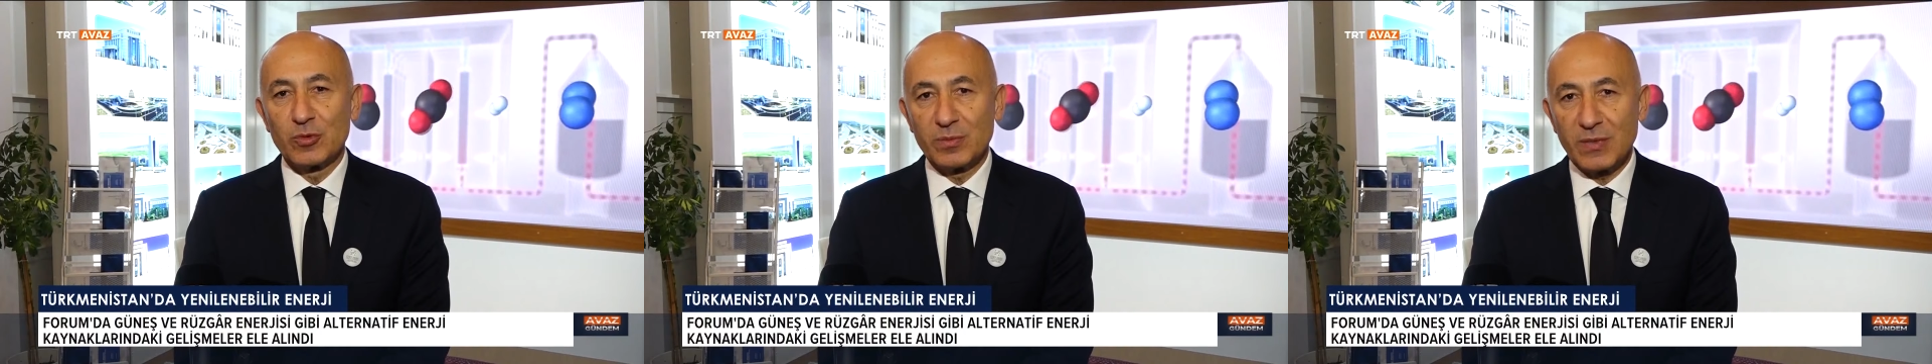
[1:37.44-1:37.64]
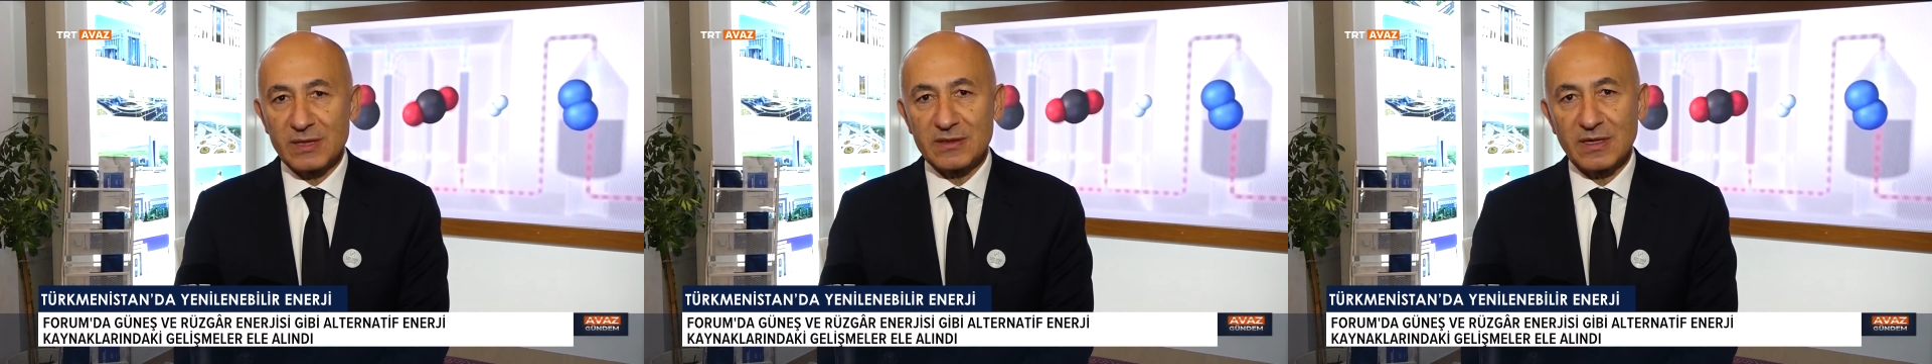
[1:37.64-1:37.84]

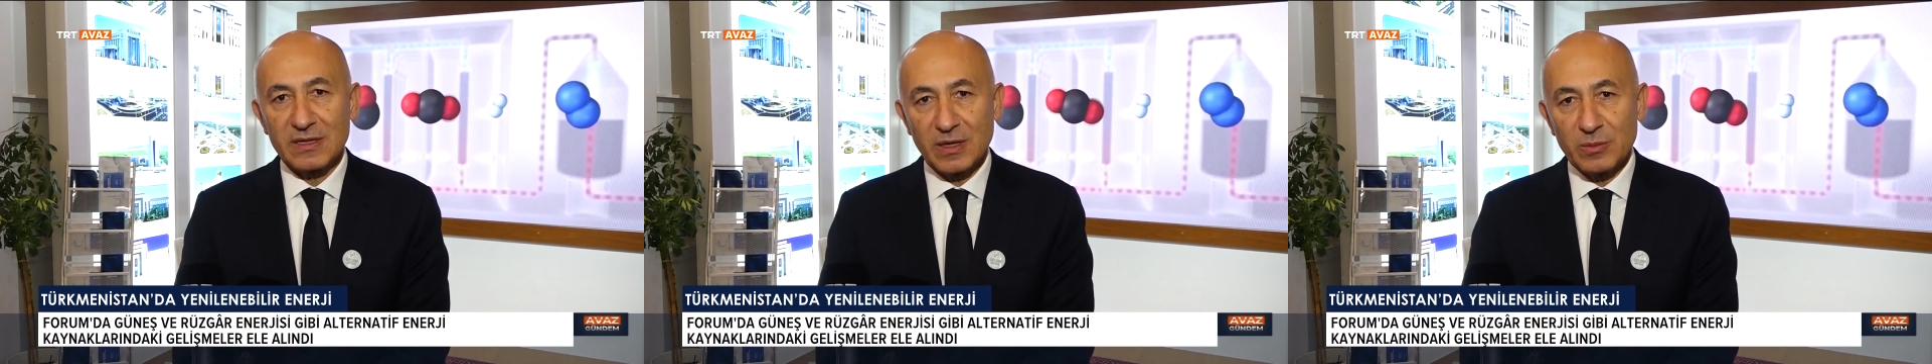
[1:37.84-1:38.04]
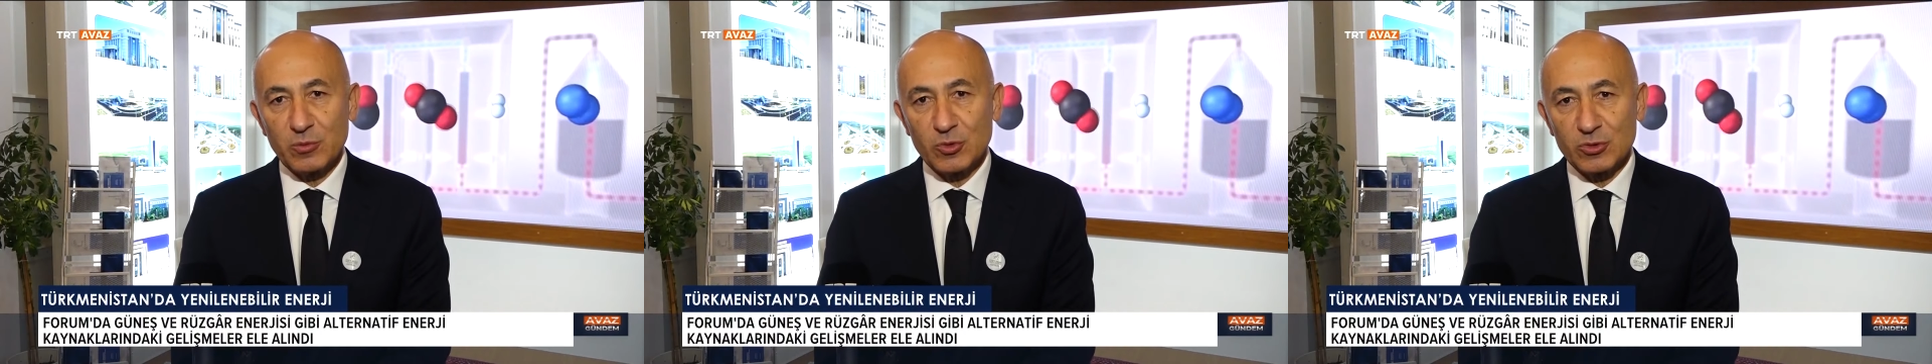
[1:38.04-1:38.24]

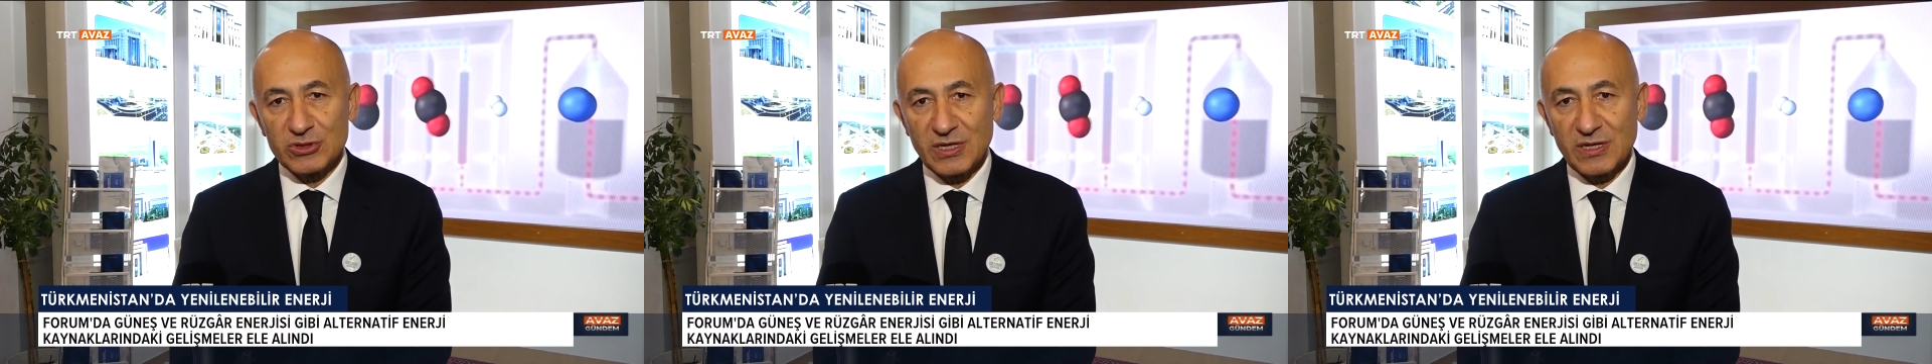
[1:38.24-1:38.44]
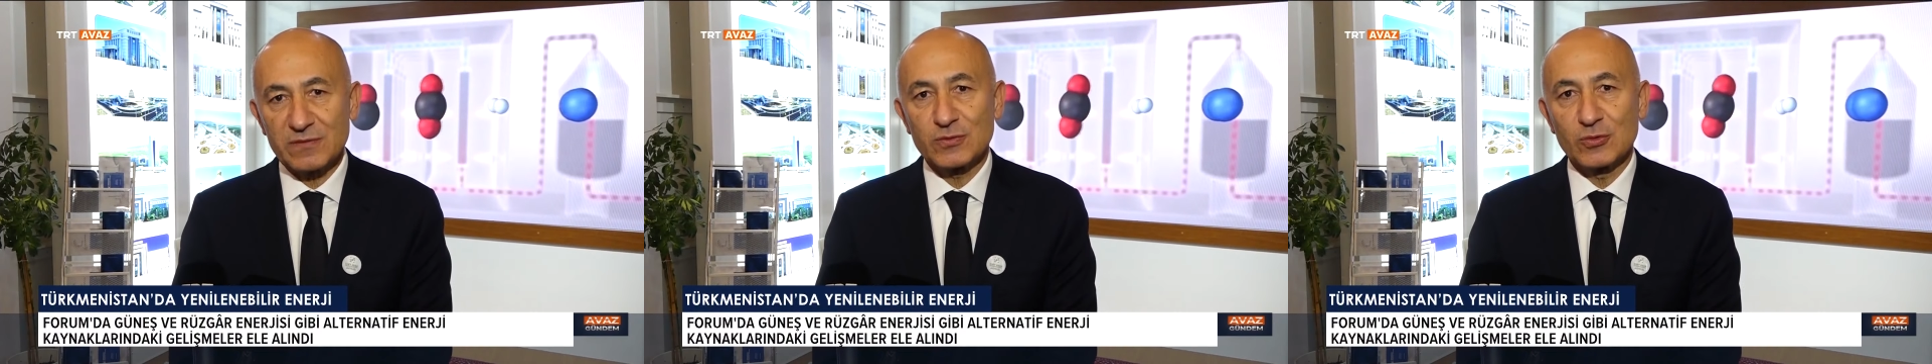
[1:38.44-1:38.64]
bulunmaktan en
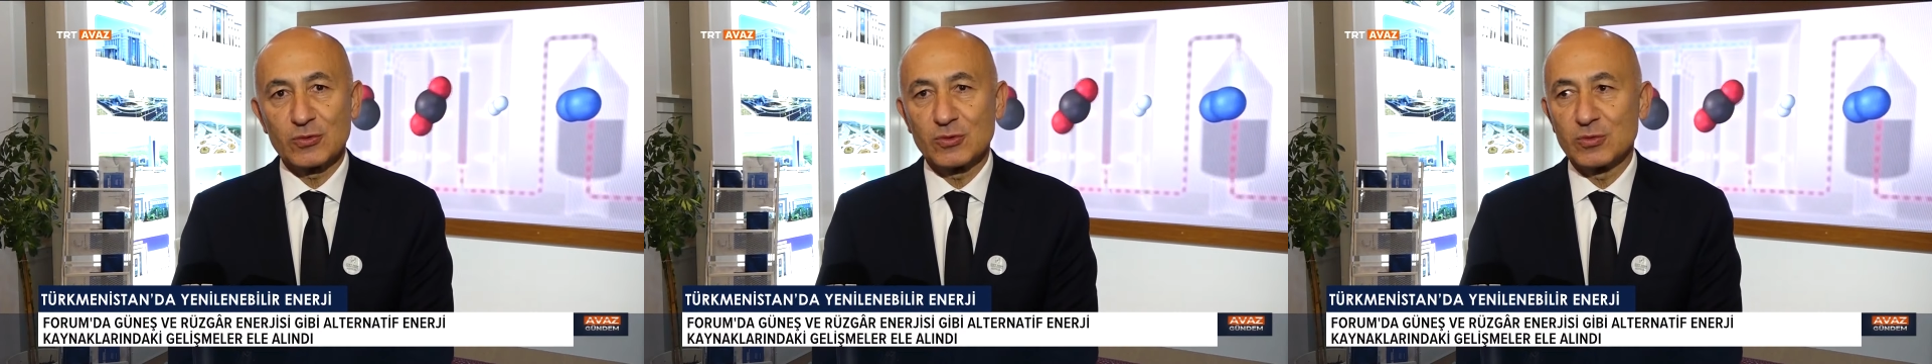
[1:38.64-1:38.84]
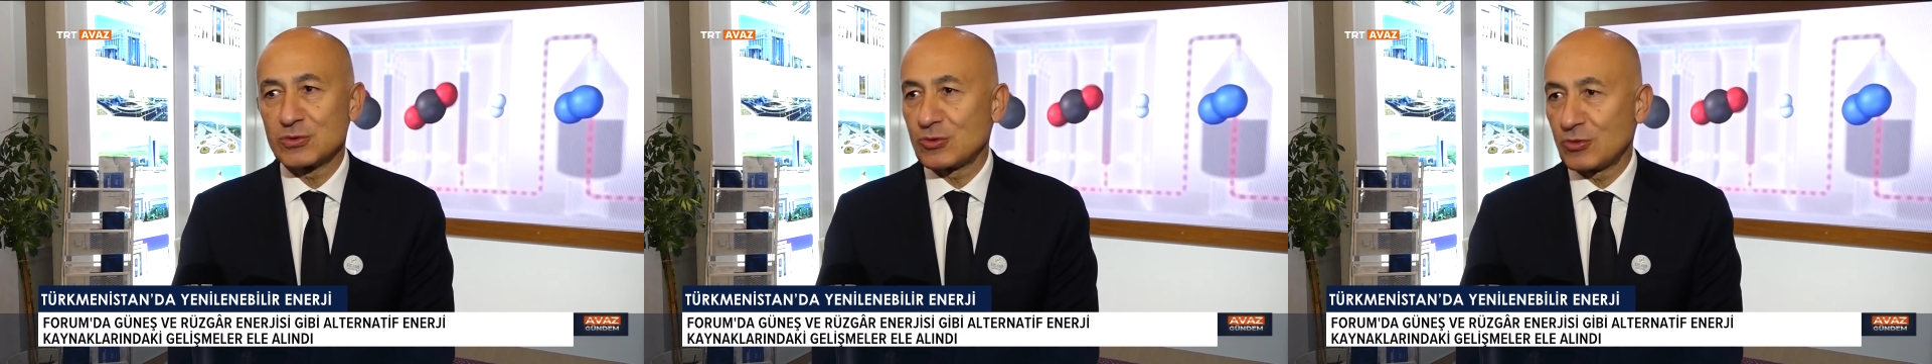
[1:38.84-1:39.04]
büyük şeref
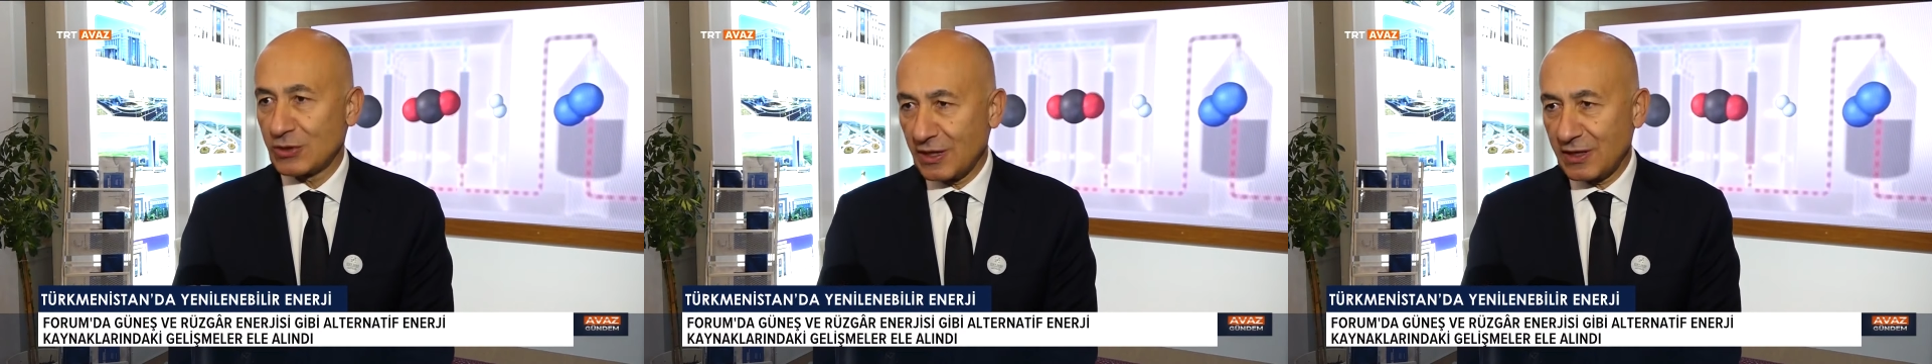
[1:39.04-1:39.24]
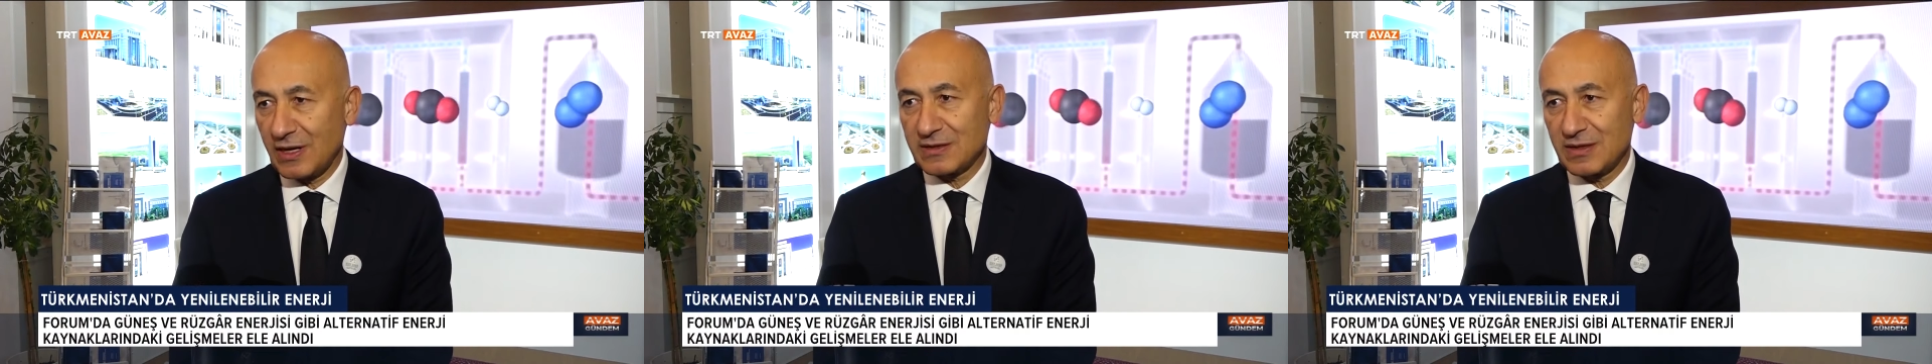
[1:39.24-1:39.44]
duyduğumuz
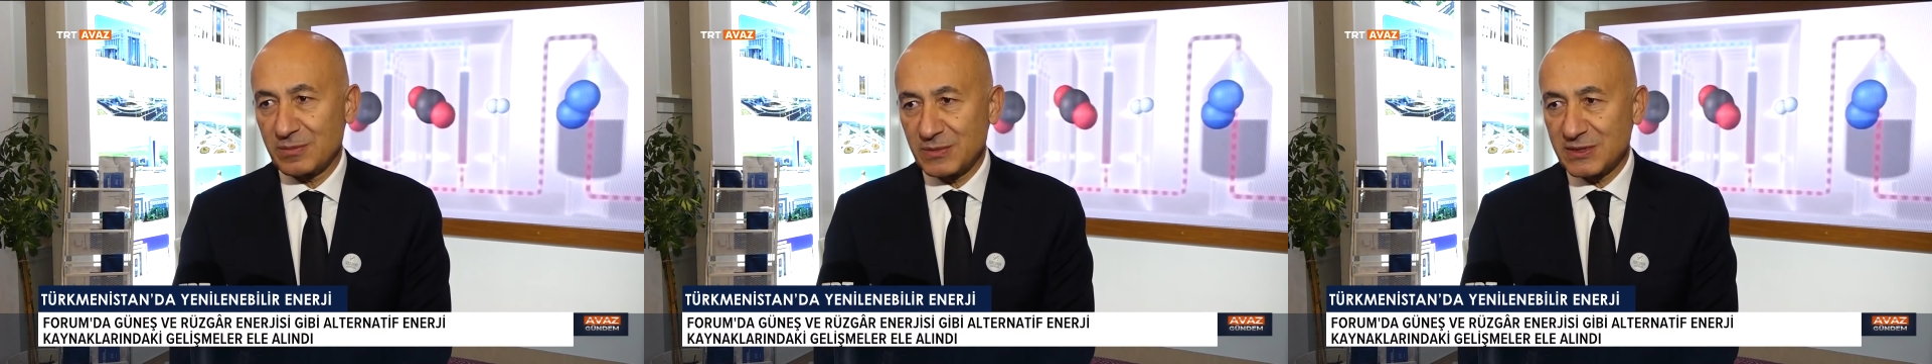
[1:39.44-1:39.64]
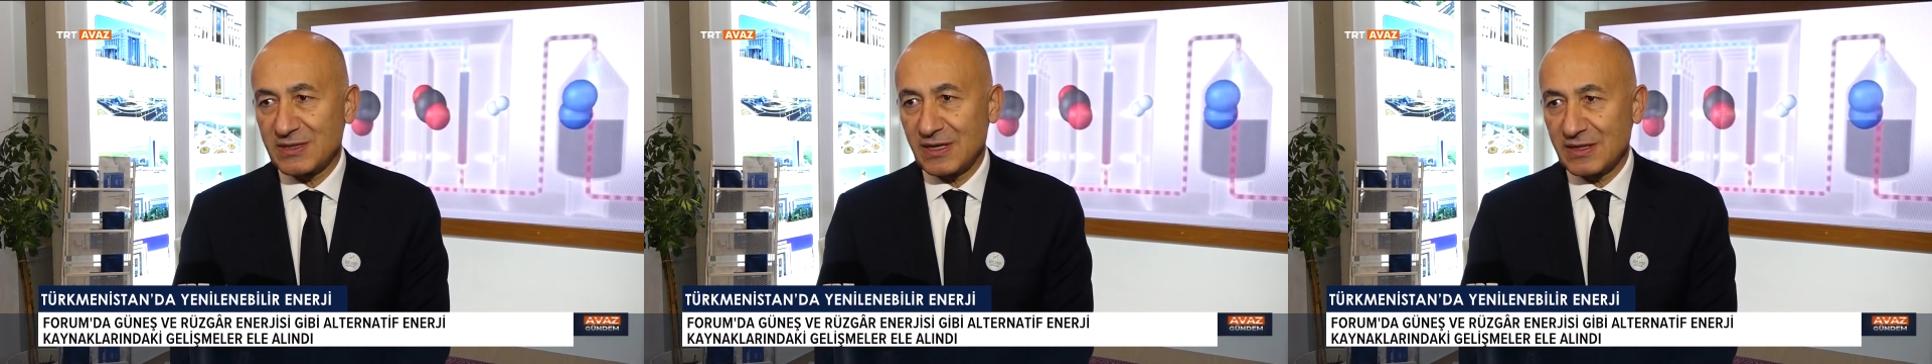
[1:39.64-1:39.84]
ülkelerden bir